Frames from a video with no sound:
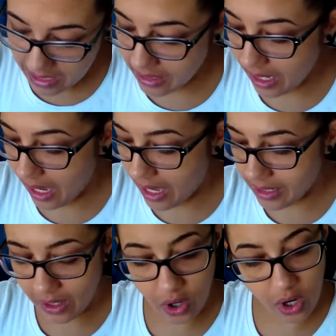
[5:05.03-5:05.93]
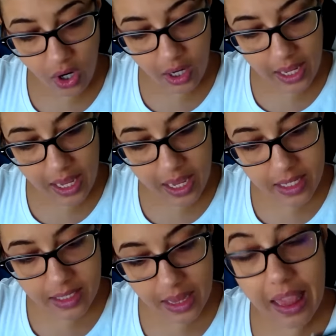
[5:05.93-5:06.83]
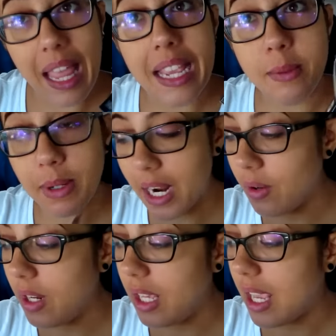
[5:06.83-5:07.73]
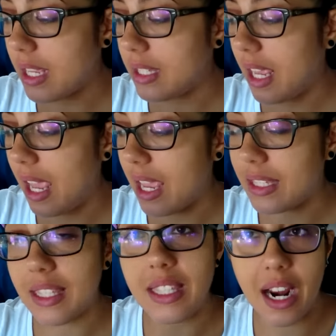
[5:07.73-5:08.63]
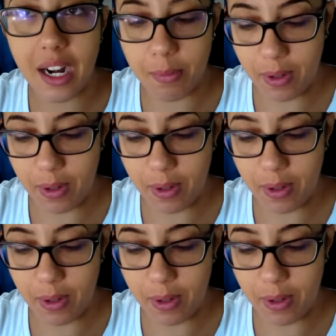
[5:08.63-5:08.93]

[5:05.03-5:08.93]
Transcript: este, este color es light brown y este es dark